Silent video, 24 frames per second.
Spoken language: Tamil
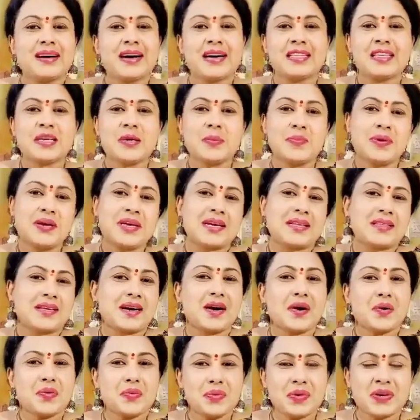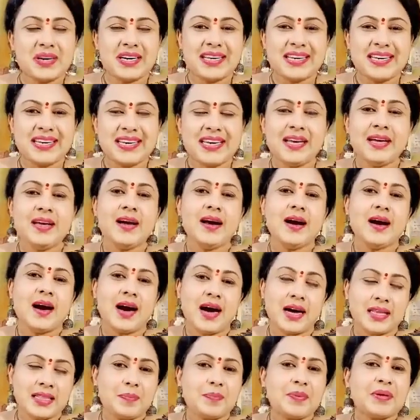அதுக்கு பேர் தான் உருளி
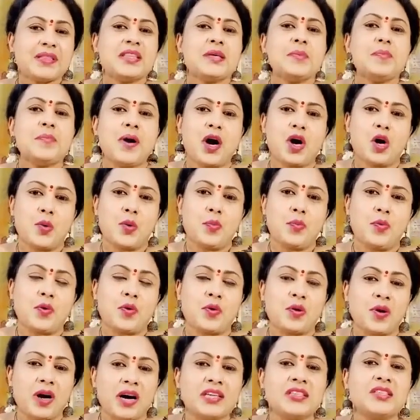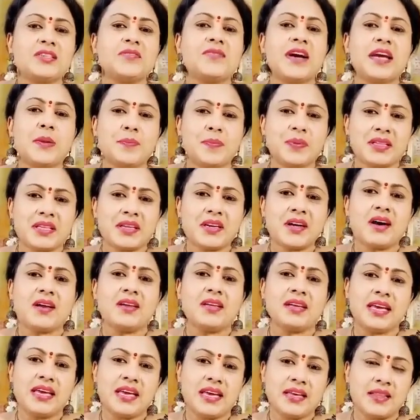அதை பற்றி பார்க்க போகிறோம் அது வைப்பதனால்
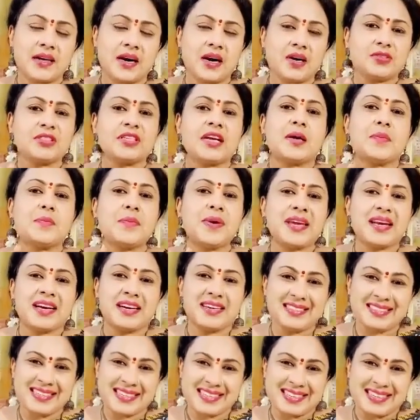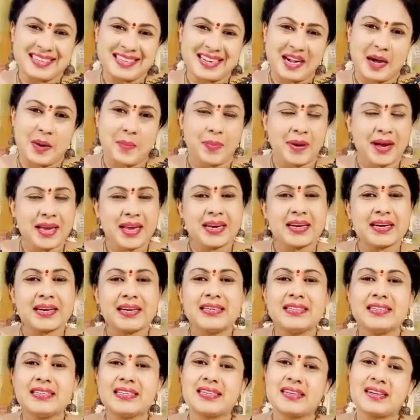ஏதாவது நன்மைகள் இருக்கா
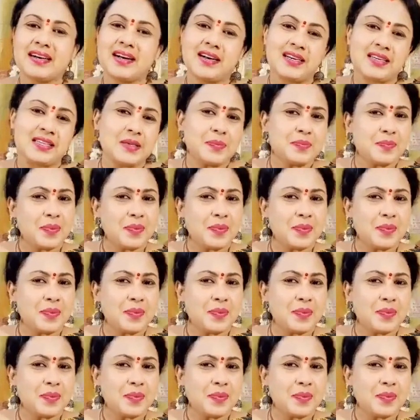பயன்கள் இருக்கான்றது